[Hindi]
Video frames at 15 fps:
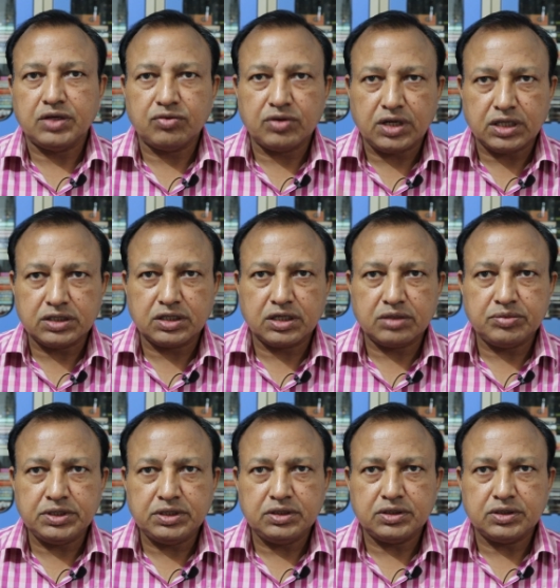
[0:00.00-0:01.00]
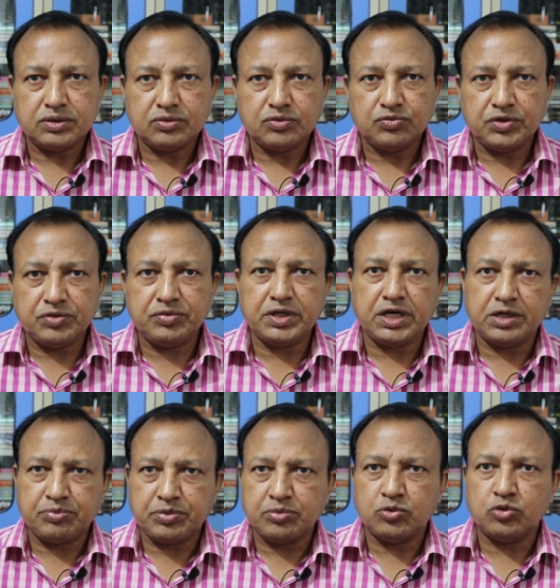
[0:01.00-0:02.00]
इवन आजकल भी
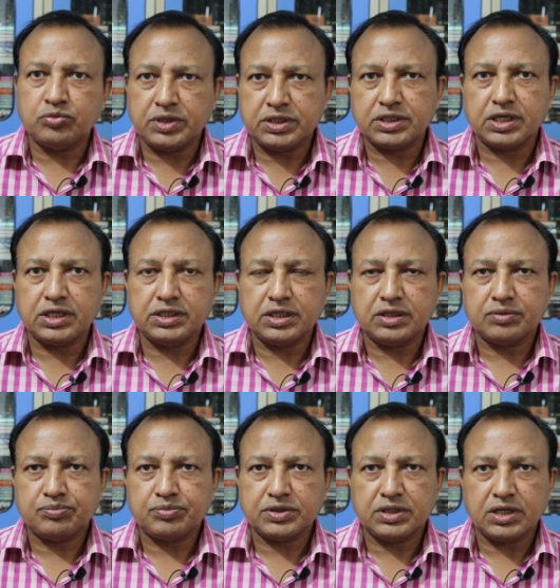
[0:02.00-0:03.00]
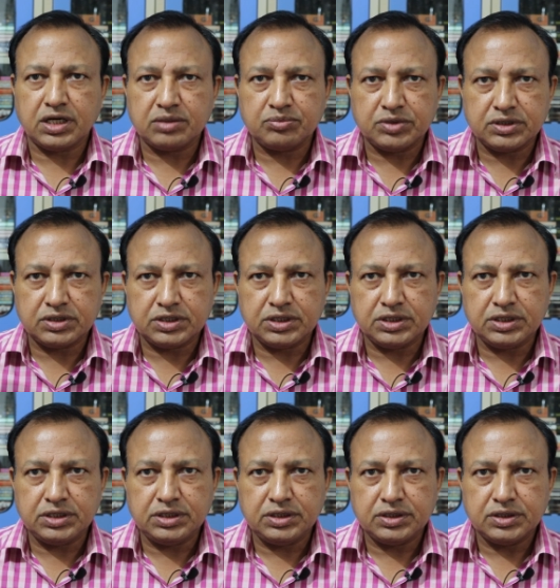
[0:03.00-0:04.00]
वीवीआईपी मूवमेंट के लिए प्रधानमंत्री